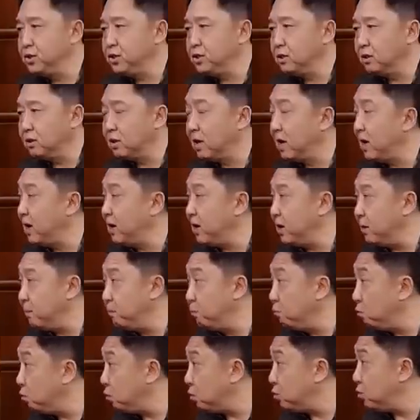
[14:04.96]
际上他也
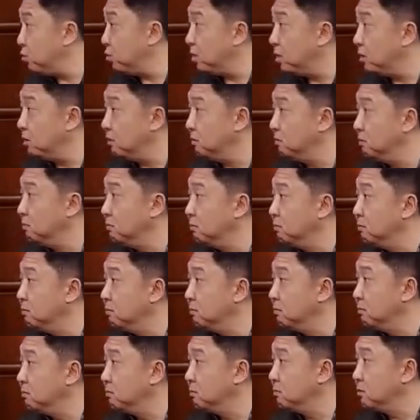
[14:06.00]
不缺
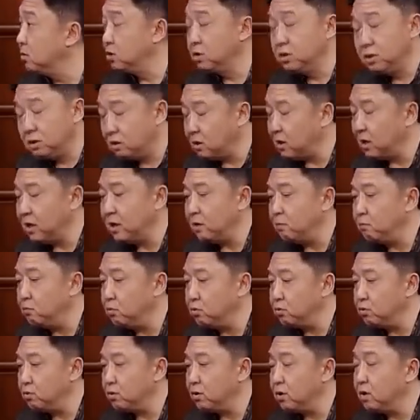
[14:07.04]
啊，
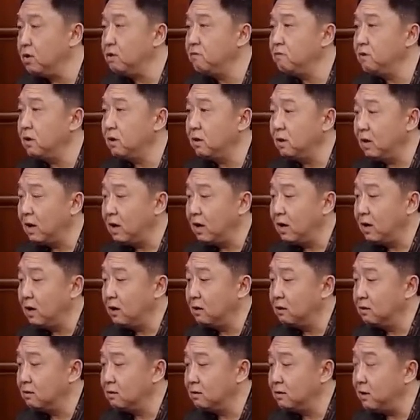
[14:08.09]
因为他
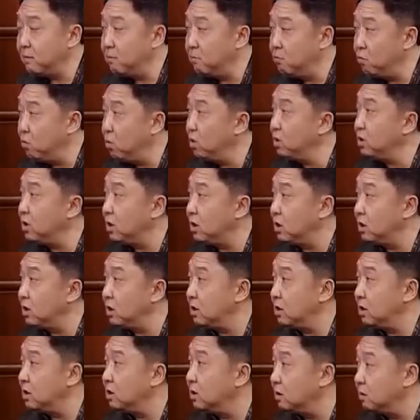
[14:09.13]
在模拟
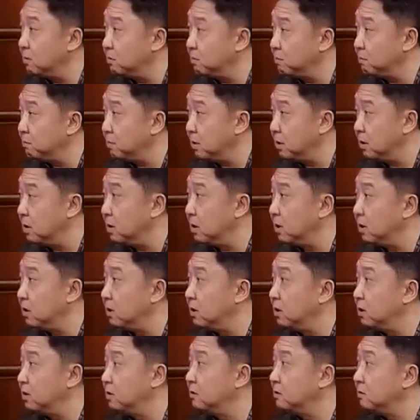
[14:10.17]
一个捧哏
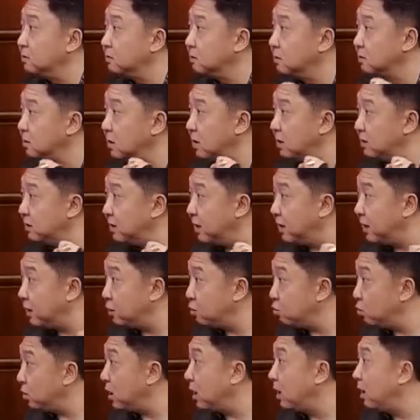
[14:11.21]
的，他再来
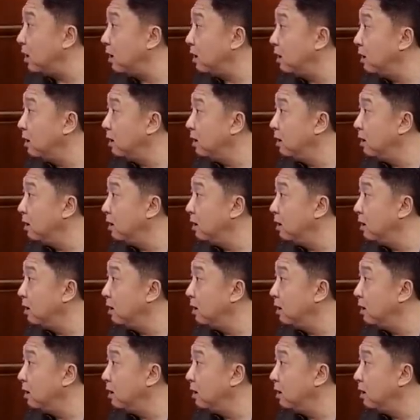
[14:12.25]
说他。